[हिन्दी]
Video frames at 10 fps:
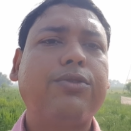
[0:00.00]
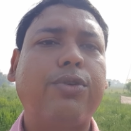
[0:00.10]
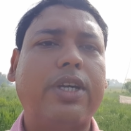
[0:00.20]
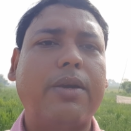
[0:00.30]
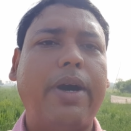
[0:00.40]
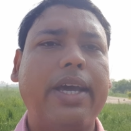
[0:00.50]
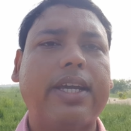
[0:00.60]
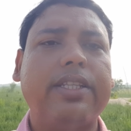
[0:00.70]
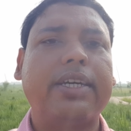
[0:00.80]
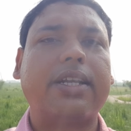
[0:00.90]
छोटे भाई
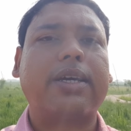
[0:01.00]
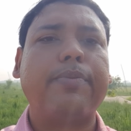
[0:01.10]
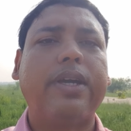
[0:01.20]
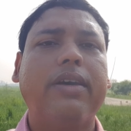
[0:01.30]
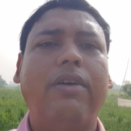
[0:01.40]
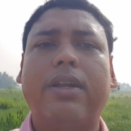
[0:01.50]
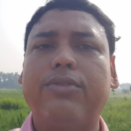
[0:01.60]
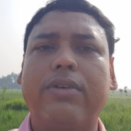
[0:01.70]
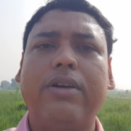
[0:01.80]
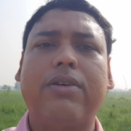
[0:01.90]
के देखरेख में और
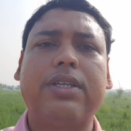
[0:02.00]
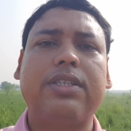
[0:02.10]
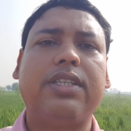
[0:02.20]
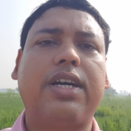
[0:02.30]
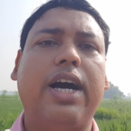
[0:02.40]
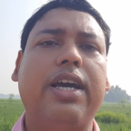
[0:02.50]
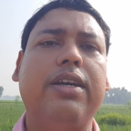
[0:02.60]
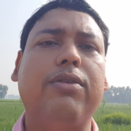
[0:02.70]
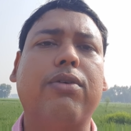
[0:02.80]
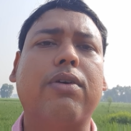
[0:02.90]
जो गनौरी जी दिखाए
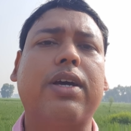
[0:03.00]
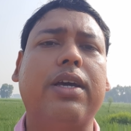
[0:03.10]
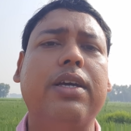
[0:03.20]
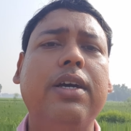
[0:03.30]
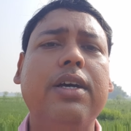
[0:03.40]
इन लोगों के